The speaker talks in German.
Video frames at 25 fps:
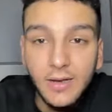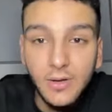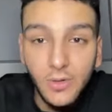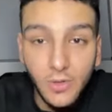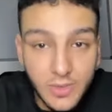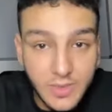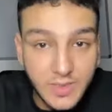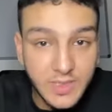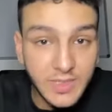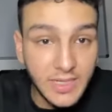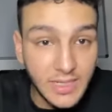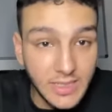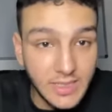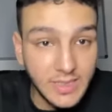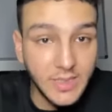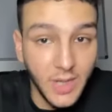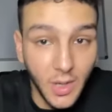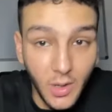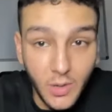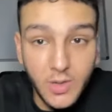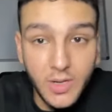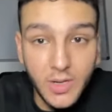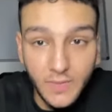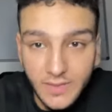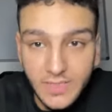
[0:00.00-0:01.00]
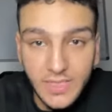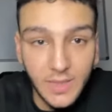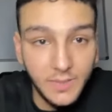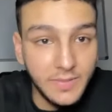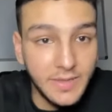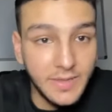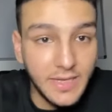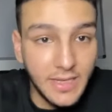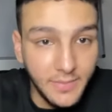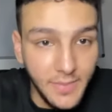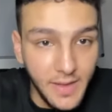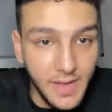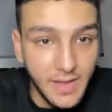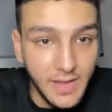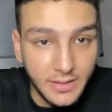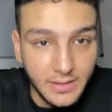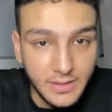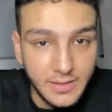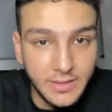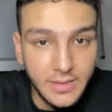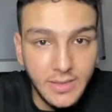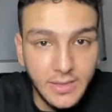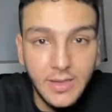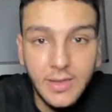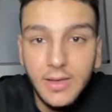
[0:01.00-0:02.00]
Lustige Story, was habt ihr
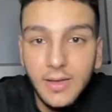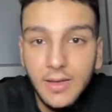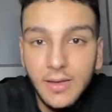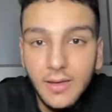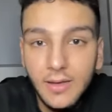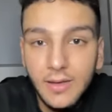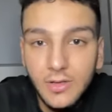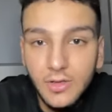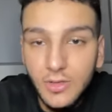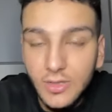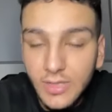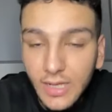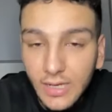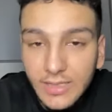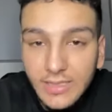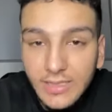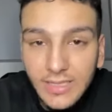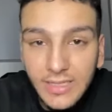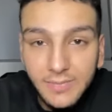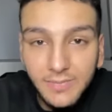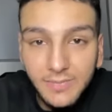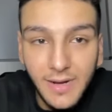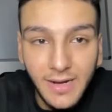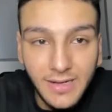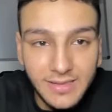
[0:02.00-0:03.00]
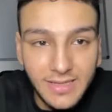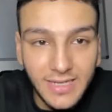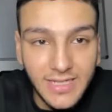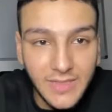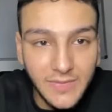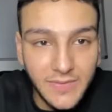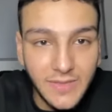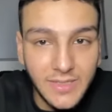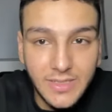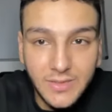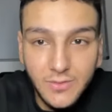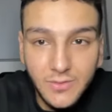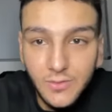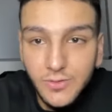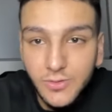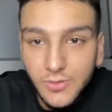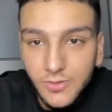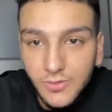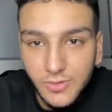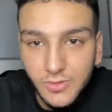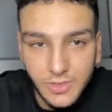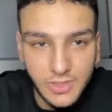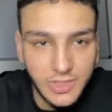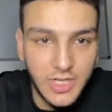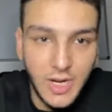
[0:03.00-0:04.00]
gemerkt? Dein Team macht das, was du
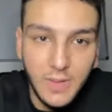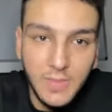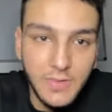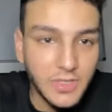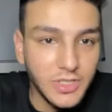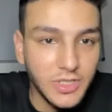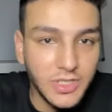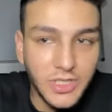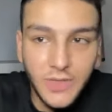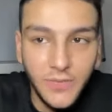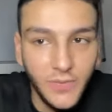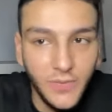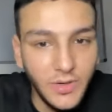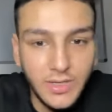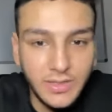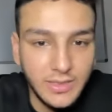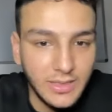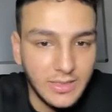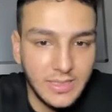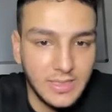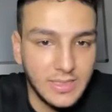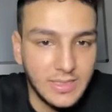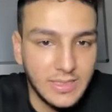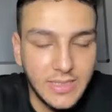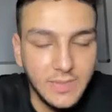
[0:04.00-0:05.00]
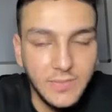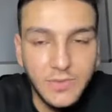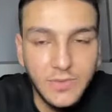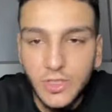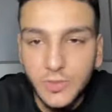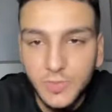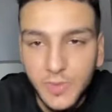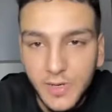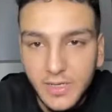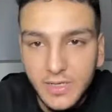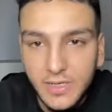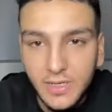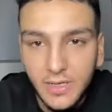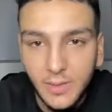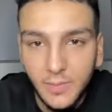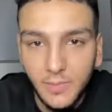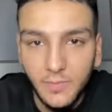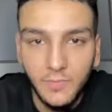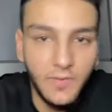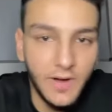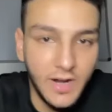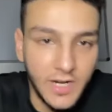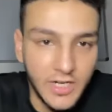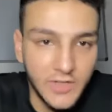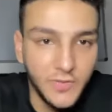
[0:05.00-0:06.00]
tust. Ich habe mich nicht gewundert, dass das Team zu spät kam,
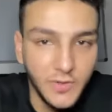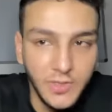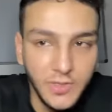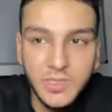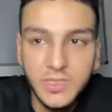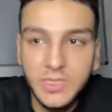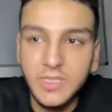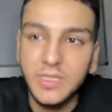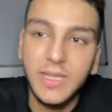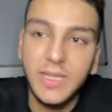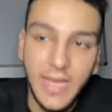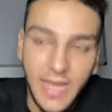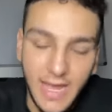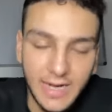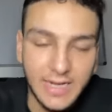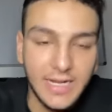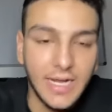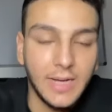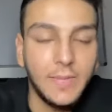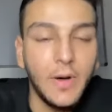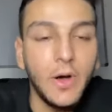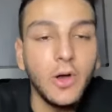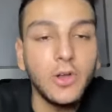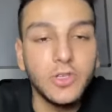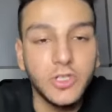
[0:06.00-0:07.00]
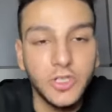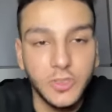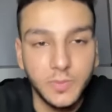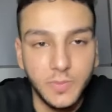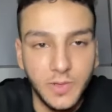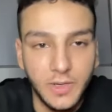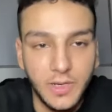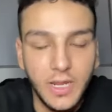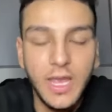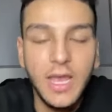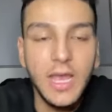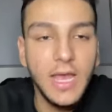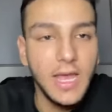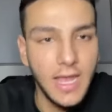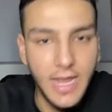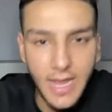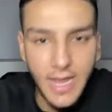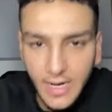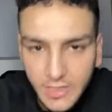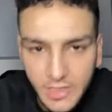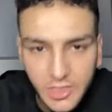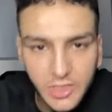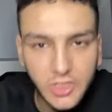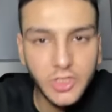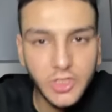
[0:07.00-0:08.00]
weil ich wusste, er kam auch zu spät. Er
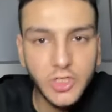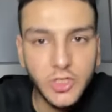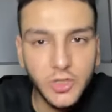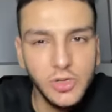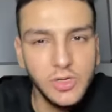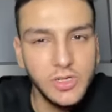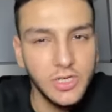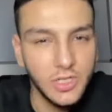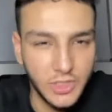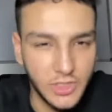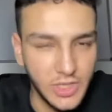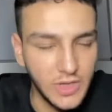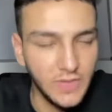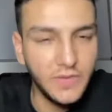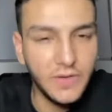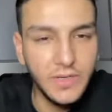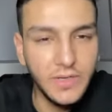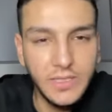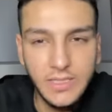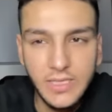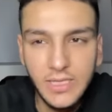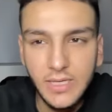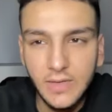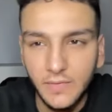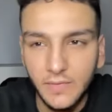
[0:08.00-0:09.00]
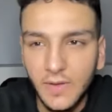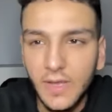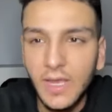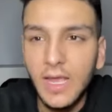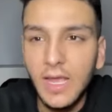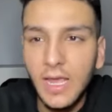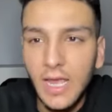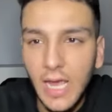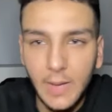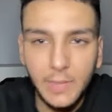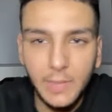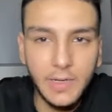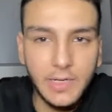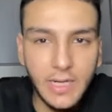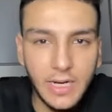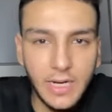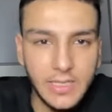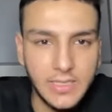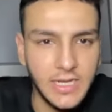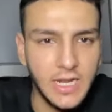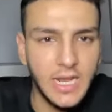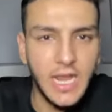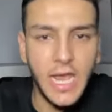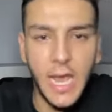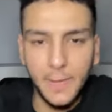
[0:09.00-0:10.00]
hat sich entschuldigt, definitiv. Aber
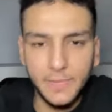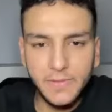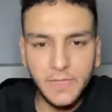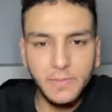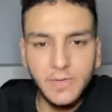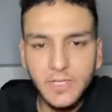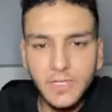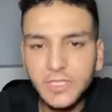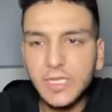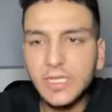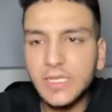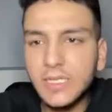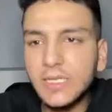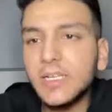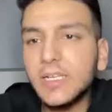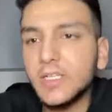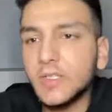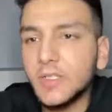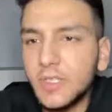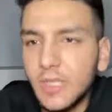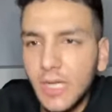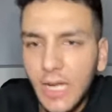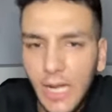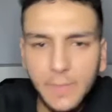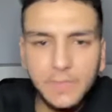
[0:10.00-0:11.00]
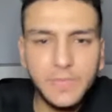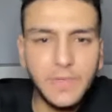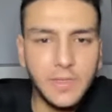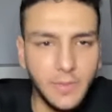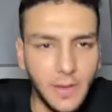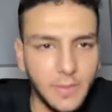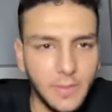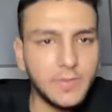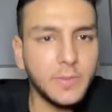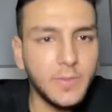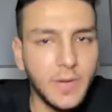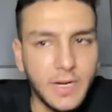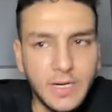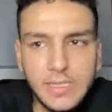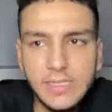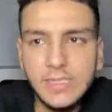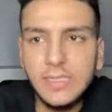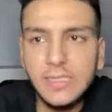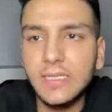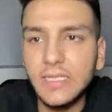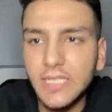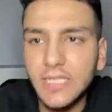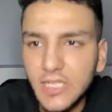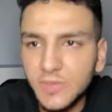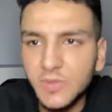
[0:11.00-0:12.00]
Guys, habt ihr mich gesehen, dass ich, habt ihr, habt ihr mal gesehen,
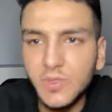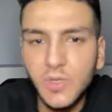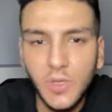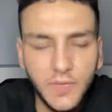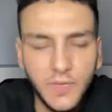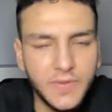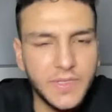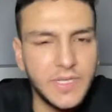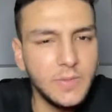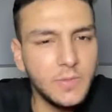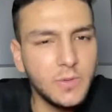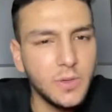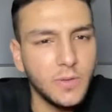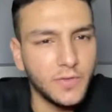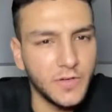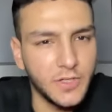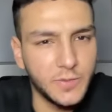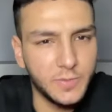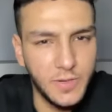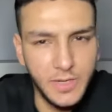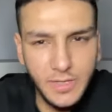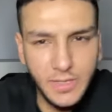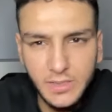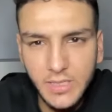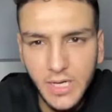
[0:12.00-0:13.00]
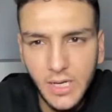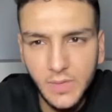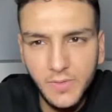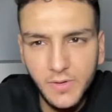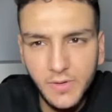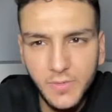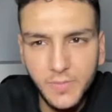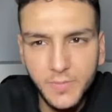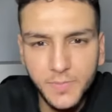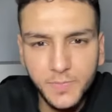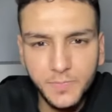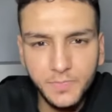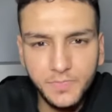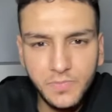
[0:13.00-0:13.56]
dass ich mich auf dem Teamcall verspätet habe?